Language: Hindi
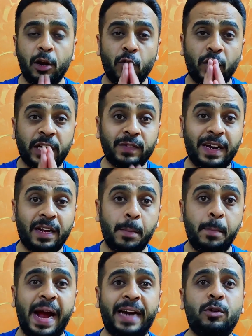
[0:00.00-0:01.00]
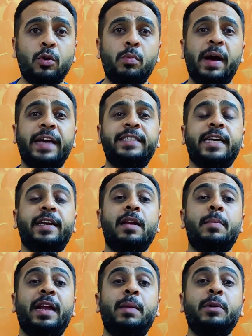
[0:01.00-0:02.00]
हेलो फ्रेंड्स वेलकम बैक टू माय
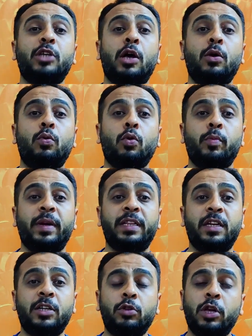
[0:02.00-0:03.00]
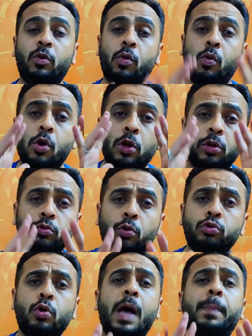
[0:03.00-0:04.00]
चैनल माय नेम इज अंकुर महिंद्रा तो देखो
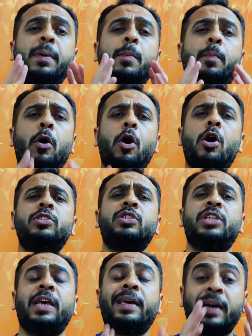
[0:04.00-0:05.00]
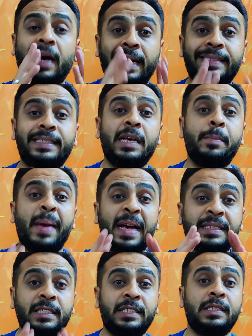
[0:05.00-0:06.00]
दोस्तों आपके बहुत से कल से
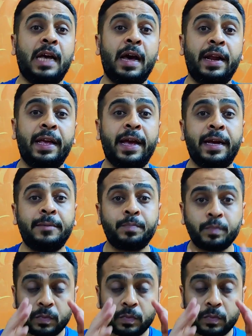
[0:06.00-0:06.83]
मैसेजेस आ रहे हैं